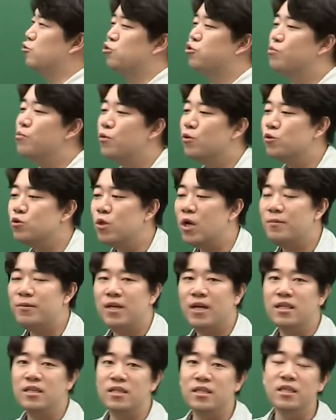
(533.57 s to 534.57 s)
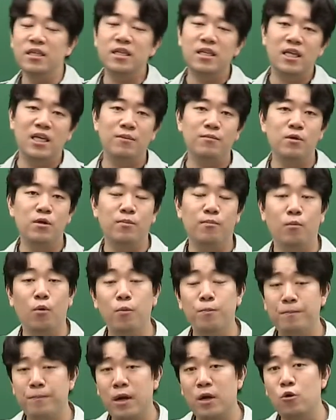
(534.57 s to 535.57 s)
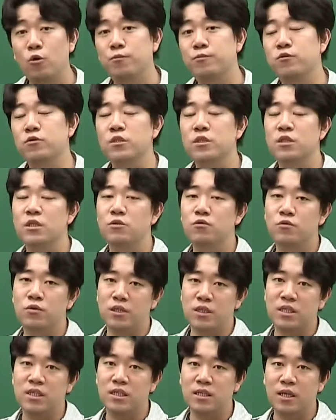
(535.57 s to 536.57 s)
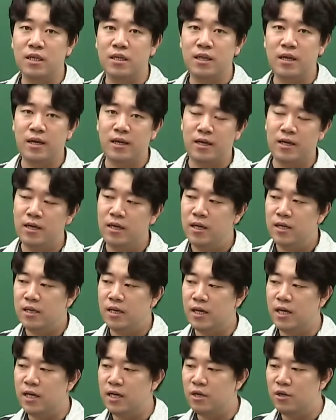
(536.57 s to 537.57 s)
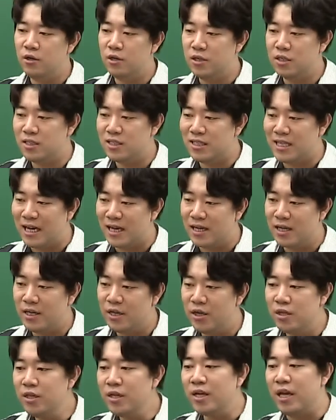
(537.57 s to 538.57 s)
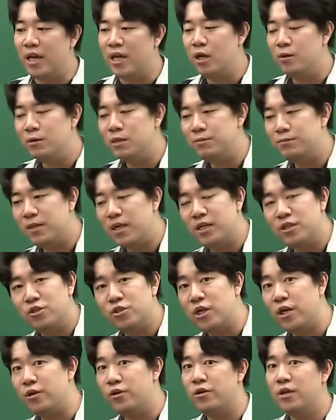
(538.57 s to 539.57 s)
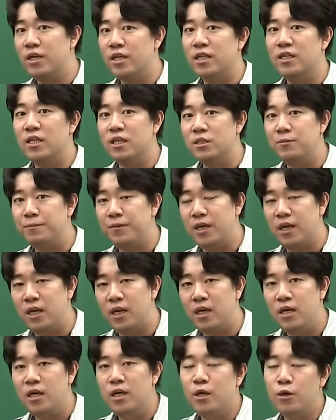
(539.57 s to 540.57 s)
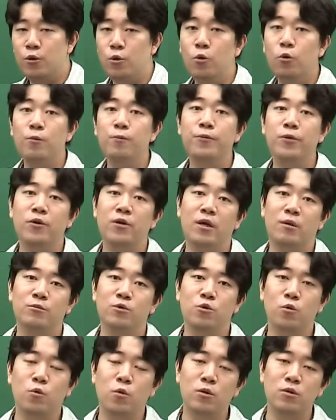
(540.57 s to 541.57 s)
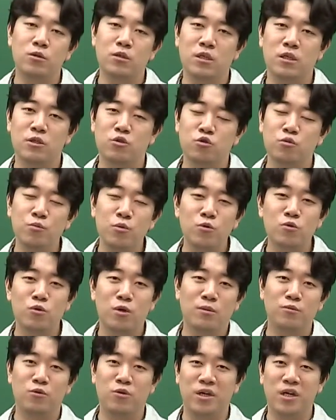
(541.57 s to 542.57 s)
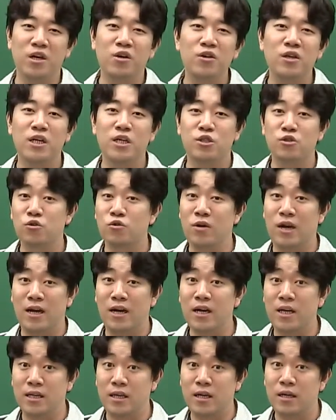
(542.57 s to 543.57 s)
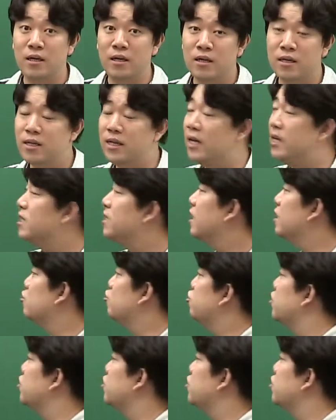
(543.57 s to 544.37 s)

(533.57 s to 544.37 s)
중복 조합이란 느낌을 못 받고 푸는 친구도 있을 텐데 내가 이걸 작년 개념을 쉽다에서 촬영을 해놨다시피 이런 표현 나오면 조건 이게 중복 조합으로 읽어낼 줄도 알아야 돼. 그래서 난 일단